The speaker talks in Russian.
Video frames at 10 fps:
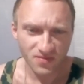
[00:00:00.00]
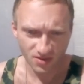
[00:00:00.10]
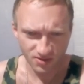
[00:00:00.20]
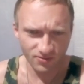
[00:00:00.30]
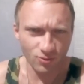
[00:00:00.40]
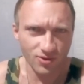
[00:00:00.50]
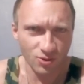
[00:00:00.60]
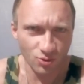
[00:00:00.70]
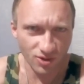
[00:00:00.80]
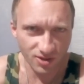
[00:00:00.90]

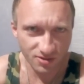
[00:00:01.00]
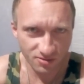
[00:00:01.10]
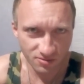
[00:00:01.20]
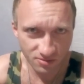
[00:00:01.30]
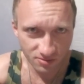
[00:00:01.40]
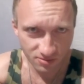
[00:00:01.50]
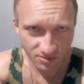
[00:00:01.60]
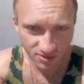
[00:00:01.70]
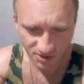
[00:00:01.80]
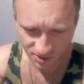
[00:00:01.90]
Сегодня у нас
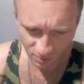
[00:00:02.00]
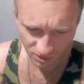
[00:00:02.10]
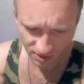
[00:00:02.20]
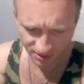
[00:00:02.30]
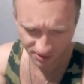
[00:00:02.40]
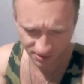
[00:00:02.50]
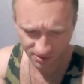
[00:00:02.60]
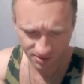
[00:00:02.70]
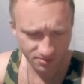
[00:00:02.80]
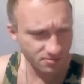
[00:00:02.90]
17